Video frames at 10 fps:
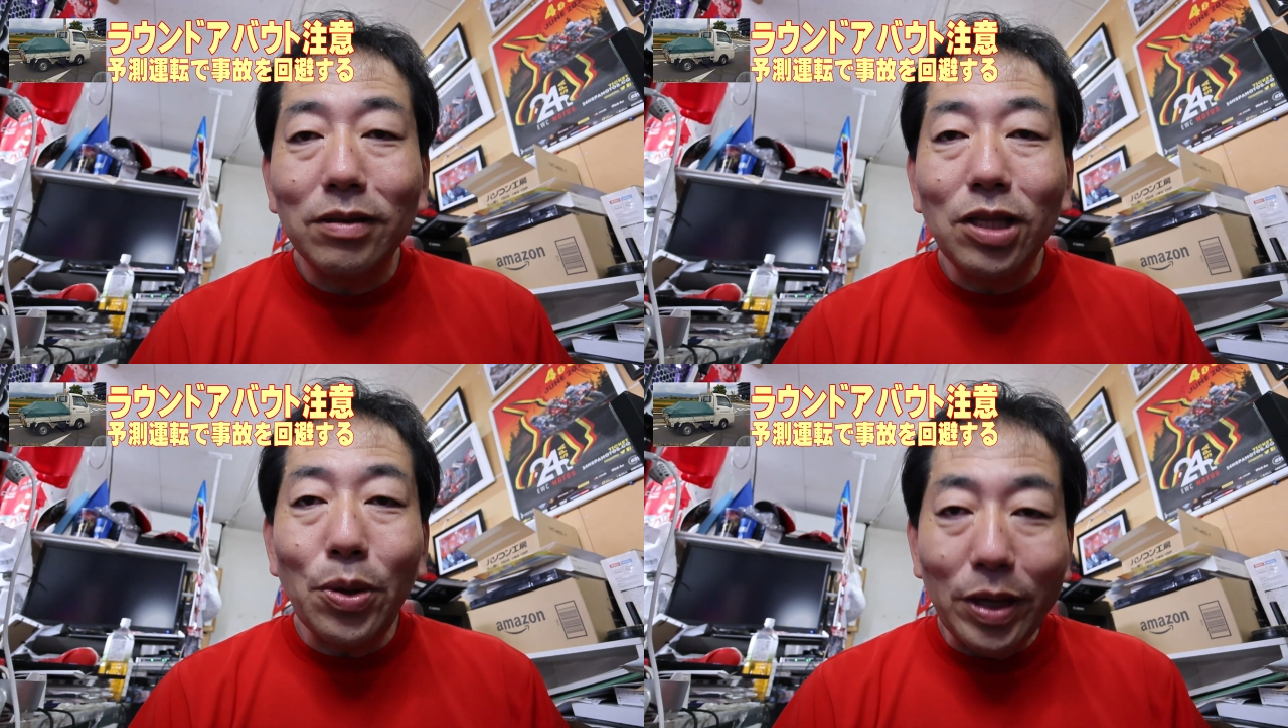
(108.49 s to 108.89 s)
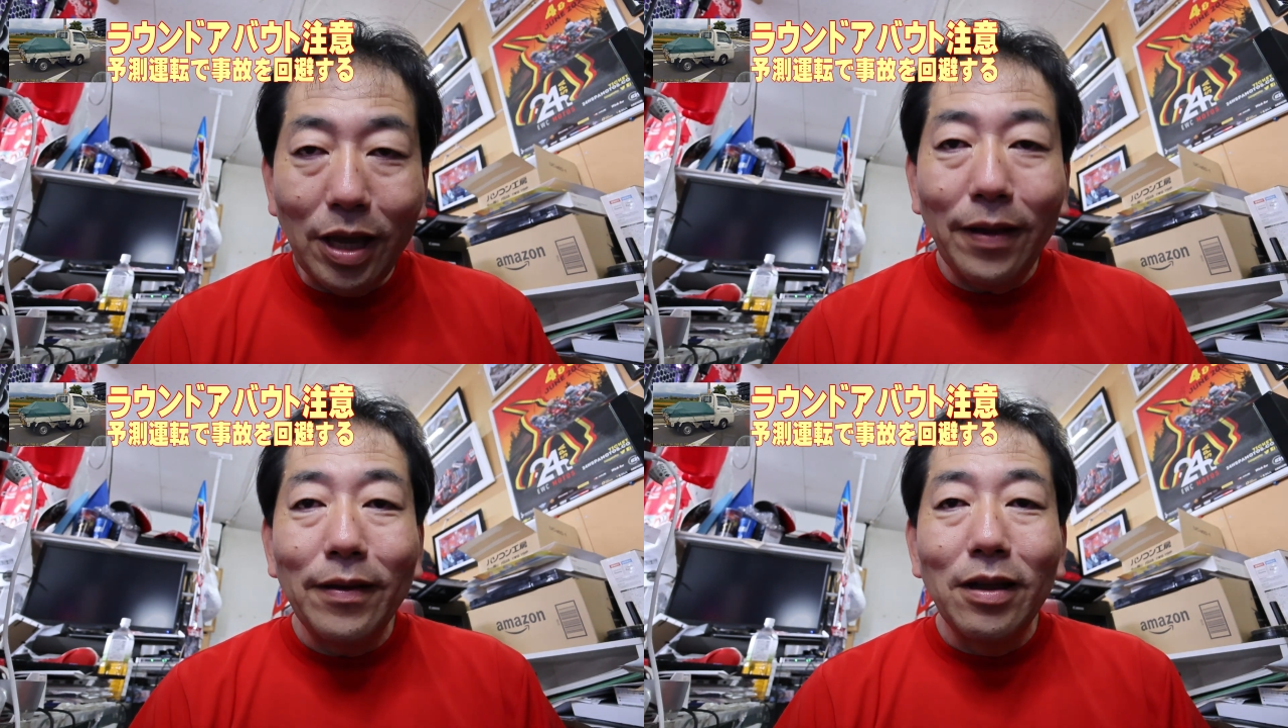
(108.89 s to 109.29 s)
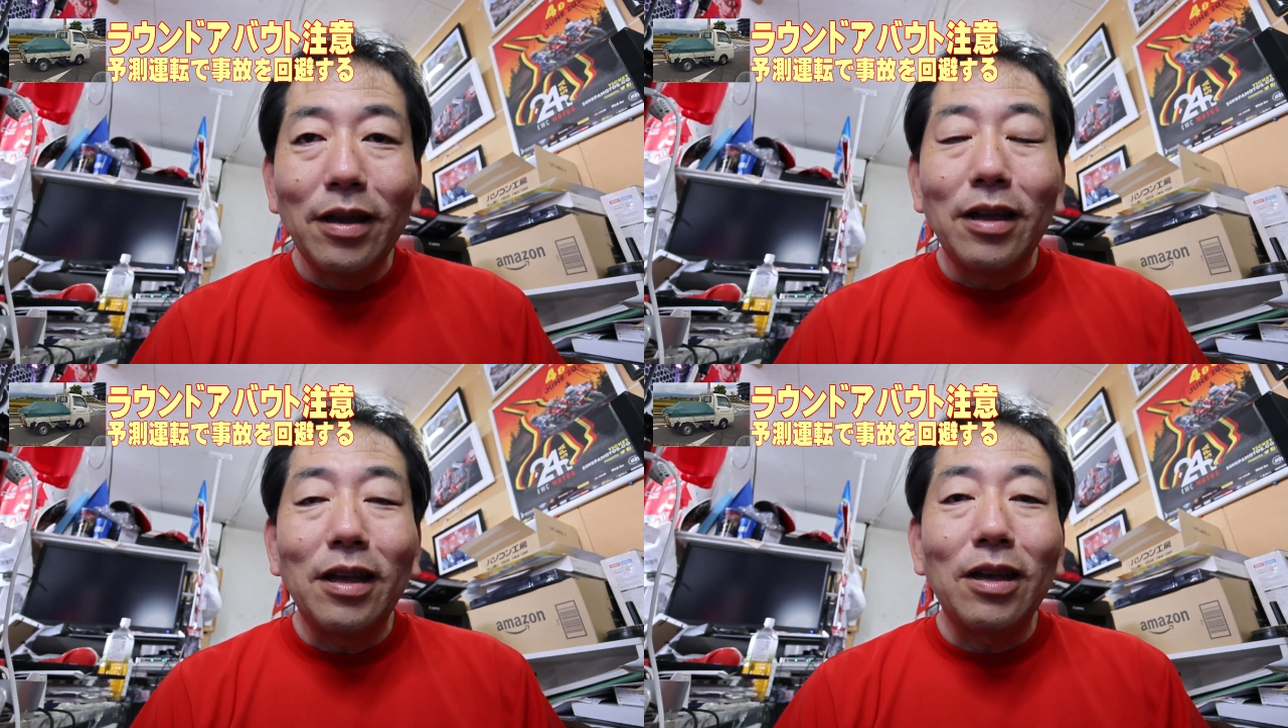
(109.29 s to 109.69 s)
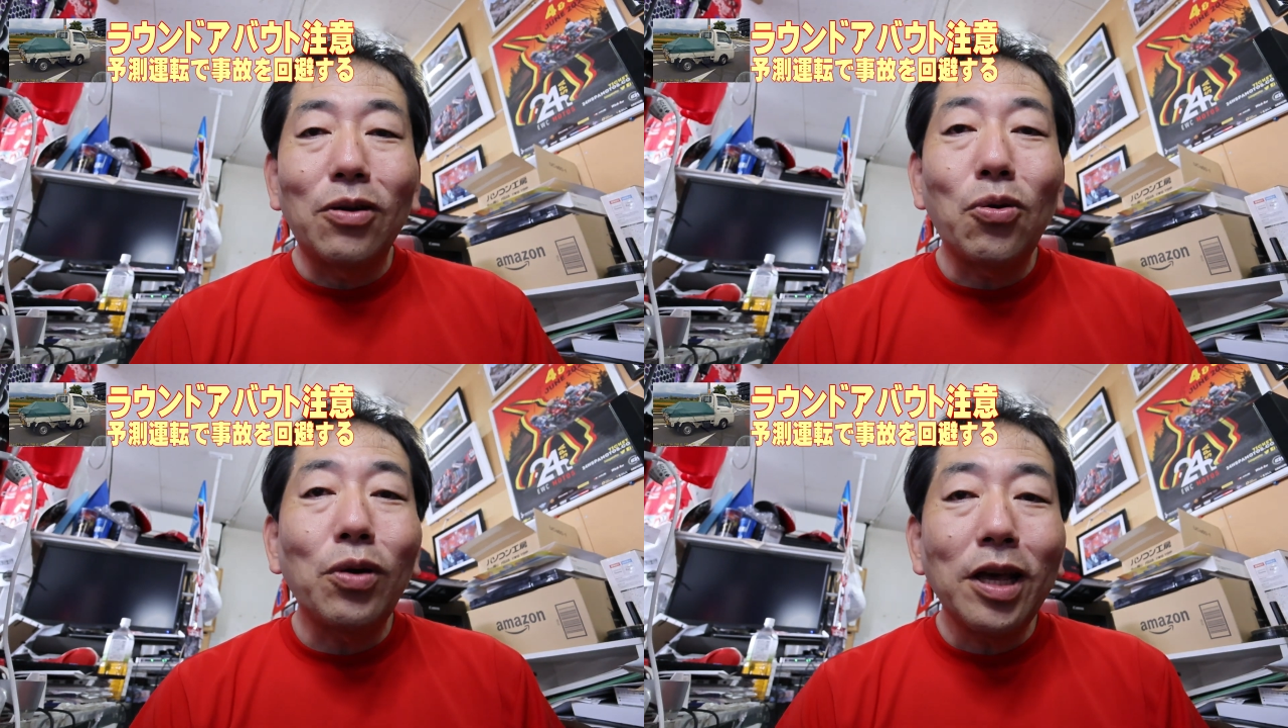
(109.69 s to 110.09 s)
ではね、
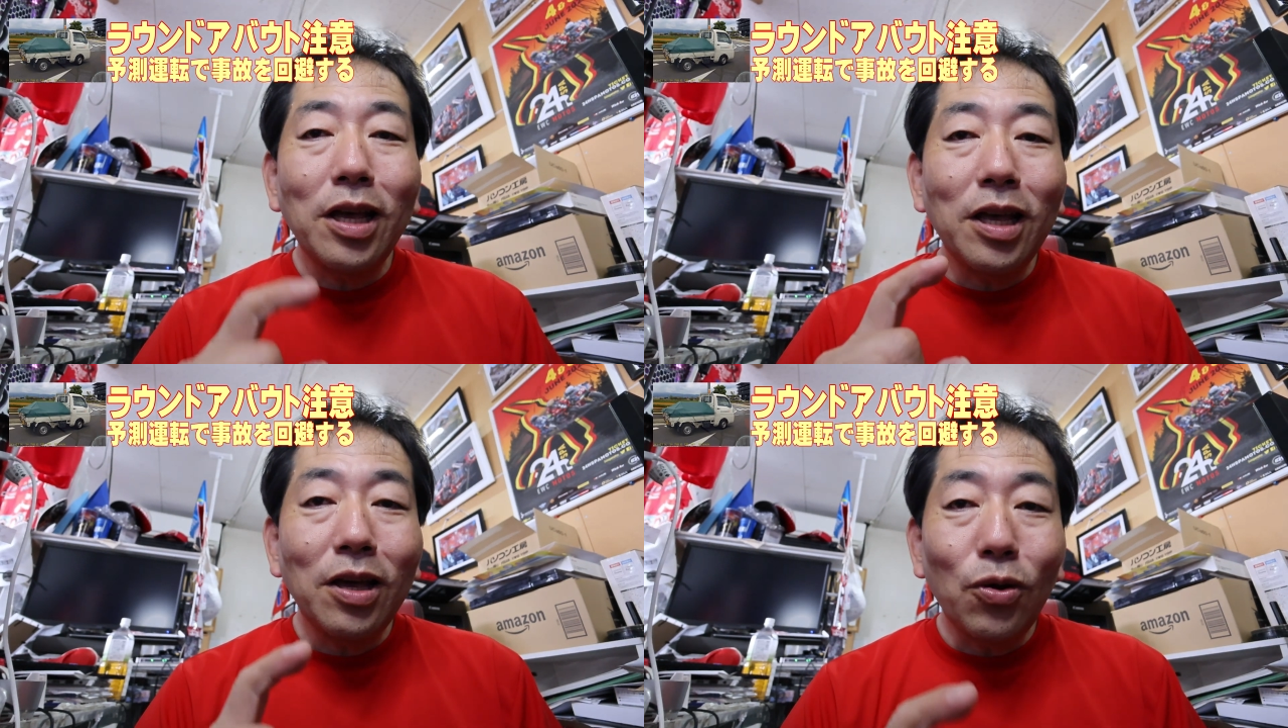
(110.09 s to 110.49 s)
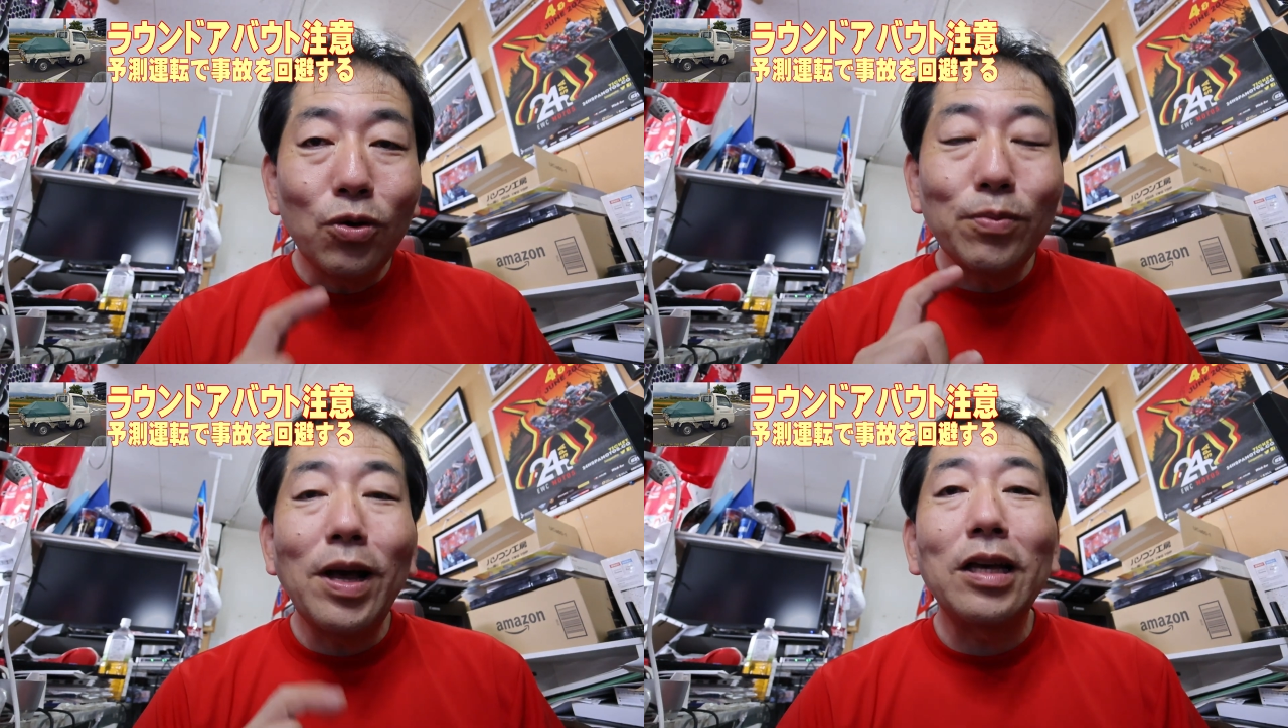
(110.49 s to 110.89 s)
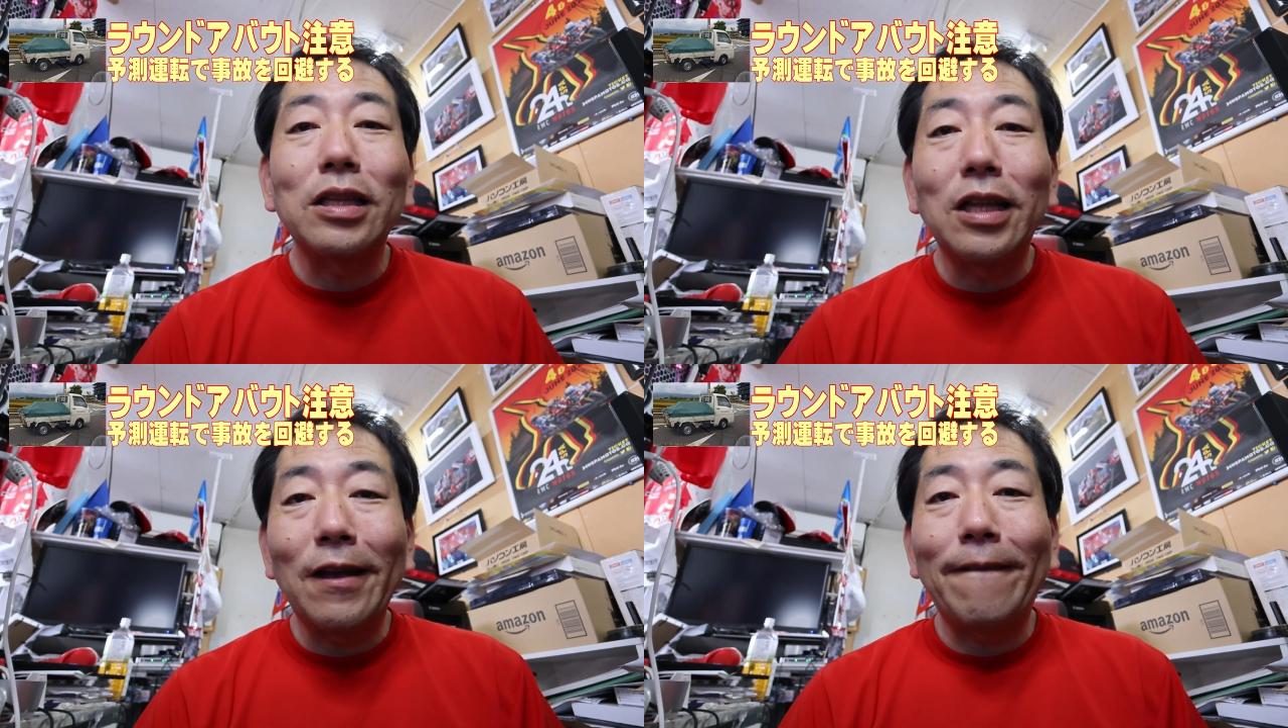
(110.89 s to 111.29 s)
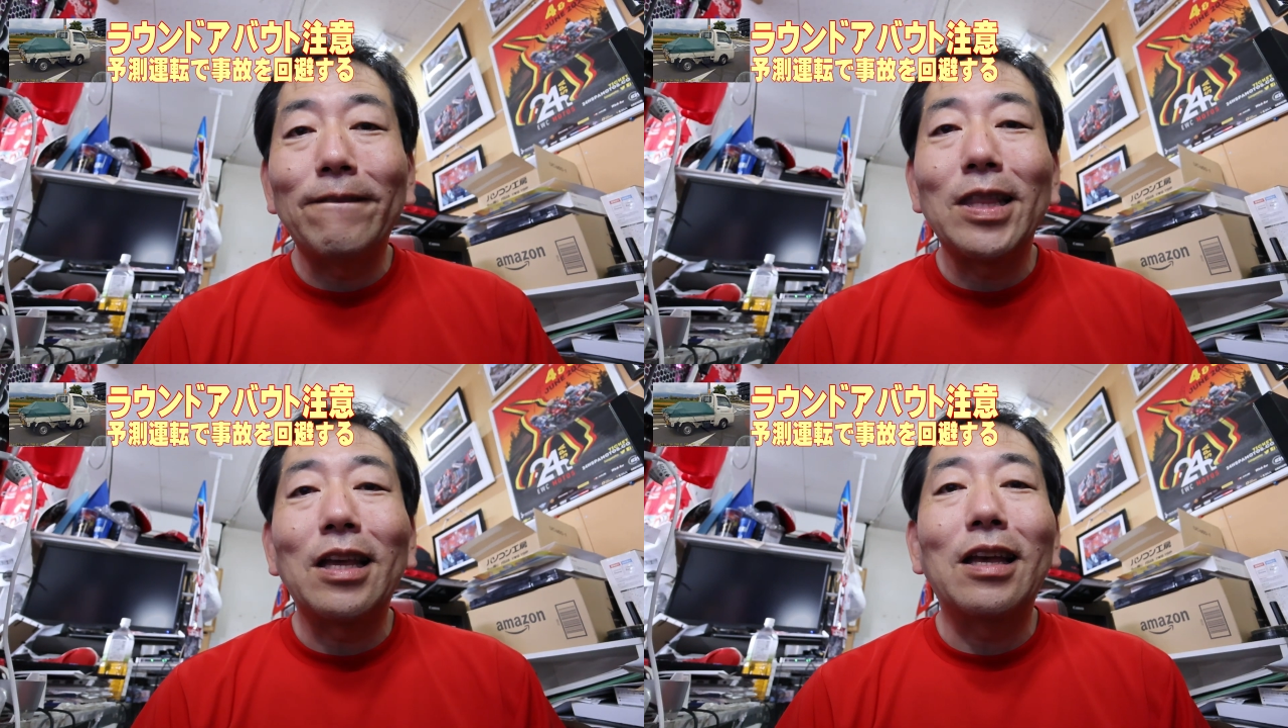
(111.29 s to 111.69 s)
えー、これを踏まえて、
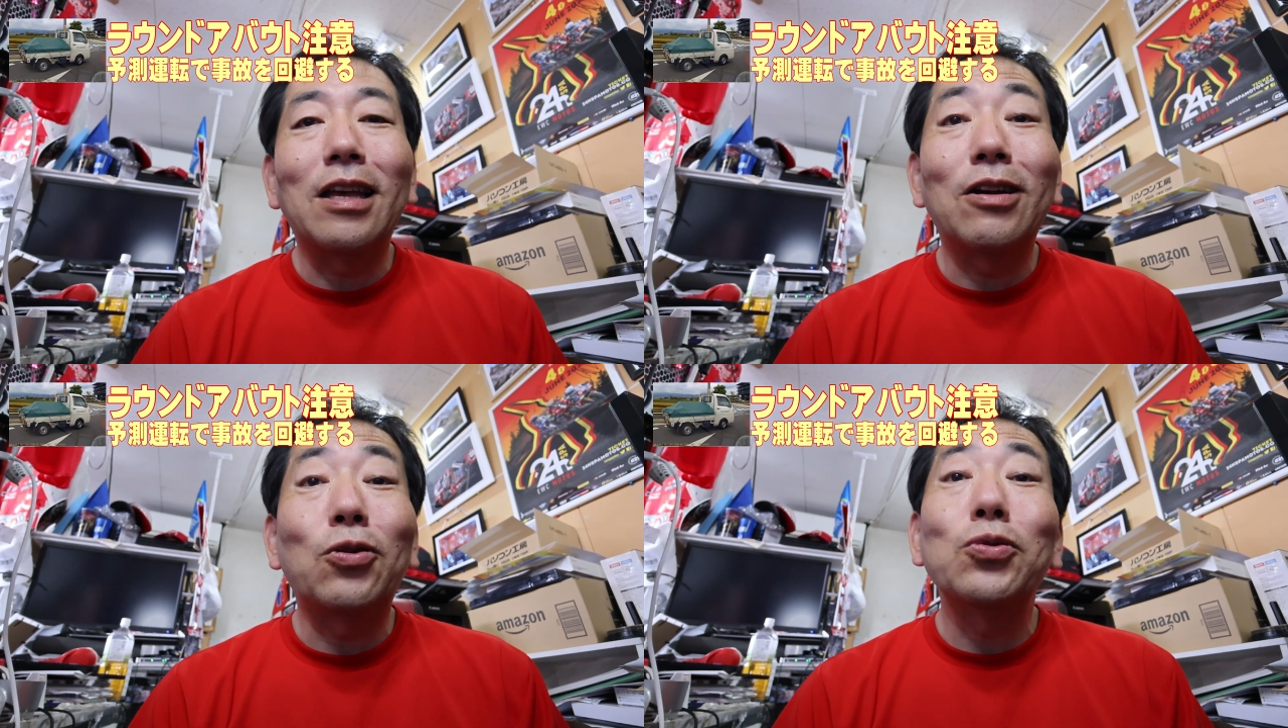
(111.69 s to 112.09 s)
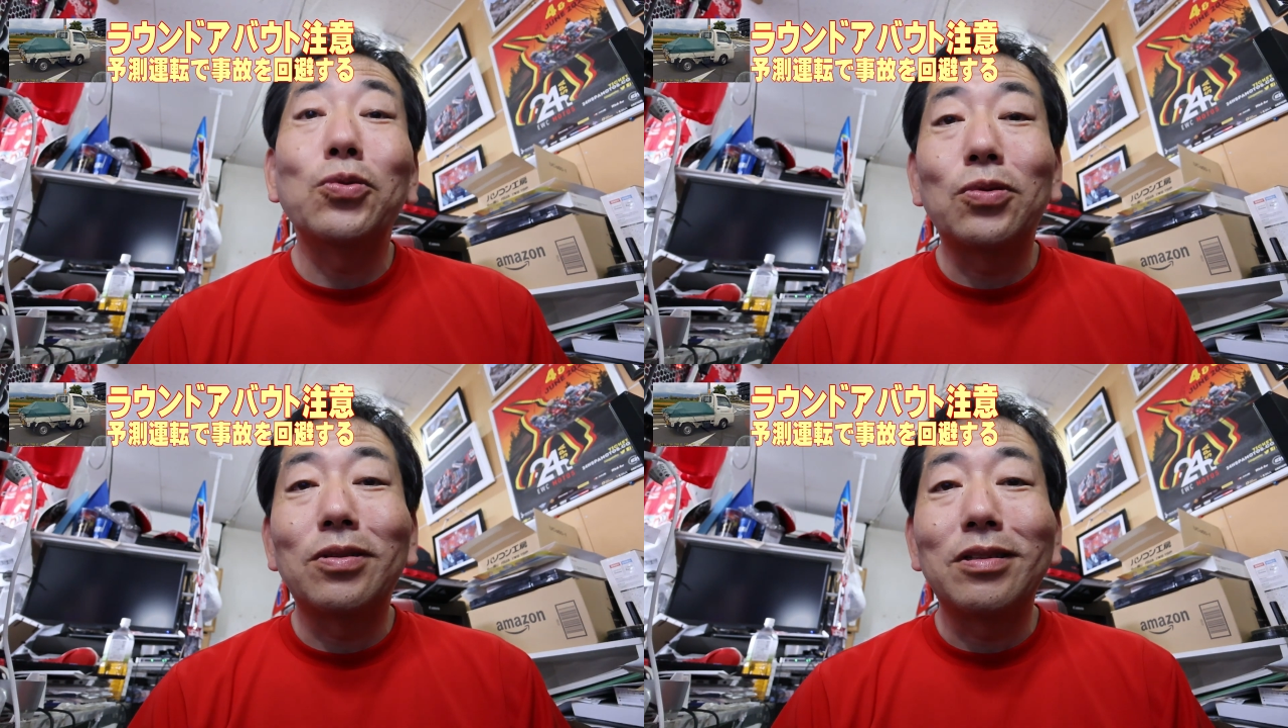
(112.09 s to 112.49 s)
えー、この